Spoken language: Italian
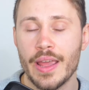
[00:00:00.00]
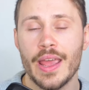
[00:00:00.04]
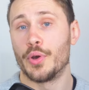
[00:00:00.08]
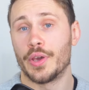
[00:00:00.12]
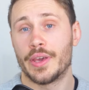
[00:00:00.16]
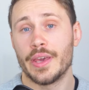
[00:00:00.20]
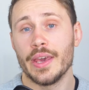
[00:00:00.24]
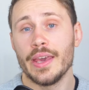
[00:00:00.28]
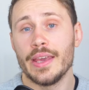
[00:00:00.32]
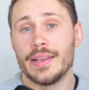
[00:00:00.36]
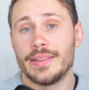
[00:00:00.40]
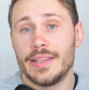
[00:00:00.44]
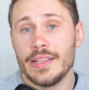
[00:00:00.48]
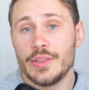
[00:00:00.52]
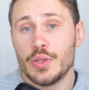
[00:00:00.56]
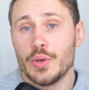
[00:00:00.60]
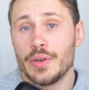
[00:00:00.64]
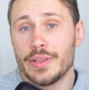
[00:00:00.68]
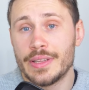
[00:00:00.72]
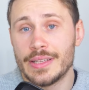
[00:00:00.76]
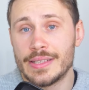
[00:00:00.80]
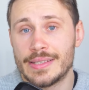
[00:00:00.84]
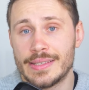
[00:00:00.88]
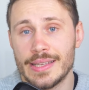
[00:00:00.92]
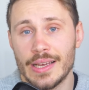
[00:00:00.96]
Poiché i
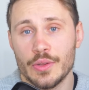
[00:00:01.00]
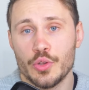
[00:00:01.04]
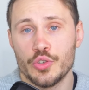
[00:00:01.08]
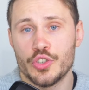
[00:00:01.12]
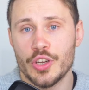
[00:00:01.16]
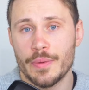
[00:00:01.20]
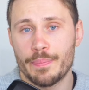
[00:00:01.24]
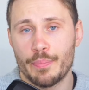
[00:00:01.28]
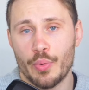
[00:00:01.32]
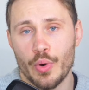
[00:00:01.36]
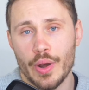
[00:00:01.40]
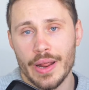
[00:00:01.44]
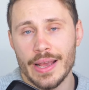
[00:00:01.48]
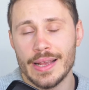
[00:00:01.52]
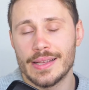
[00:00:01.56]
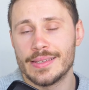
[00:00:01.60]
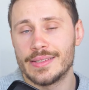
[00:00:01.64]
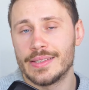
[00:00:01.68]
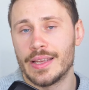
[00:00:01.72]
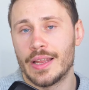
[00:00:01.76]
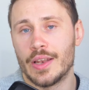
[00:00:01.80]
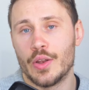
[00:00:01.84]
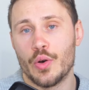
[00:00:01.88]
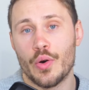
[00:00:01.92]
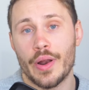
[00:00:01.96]
titoli di Stato
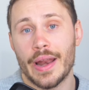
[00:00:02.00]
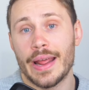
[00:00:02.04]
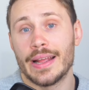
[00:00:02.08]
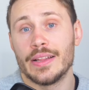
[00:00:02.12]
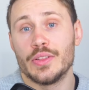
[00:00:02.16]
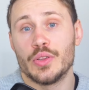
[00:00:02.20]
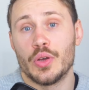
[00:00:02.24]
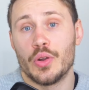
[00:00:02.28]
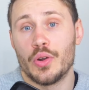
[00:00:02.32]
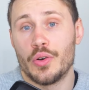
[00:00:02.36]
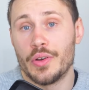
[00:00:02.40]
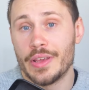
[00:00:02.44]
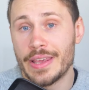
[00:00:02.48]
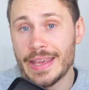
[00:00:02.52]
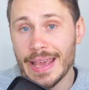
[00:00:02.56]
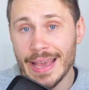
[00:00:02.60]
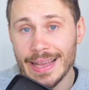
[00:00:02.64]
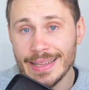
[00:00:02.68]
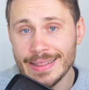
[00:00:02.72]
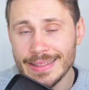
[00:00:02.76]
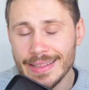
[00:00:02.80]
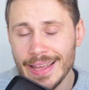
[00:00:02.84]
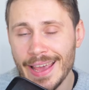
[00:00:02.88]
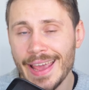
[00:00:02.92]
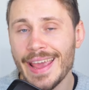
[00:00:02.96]
giapponesi non rendono
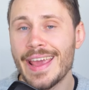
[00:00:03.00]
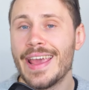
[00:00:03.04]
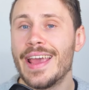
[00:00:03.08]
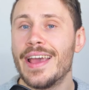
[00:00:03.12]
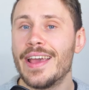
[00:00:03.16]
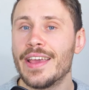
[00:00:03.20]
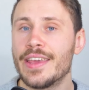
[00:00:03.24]
niente,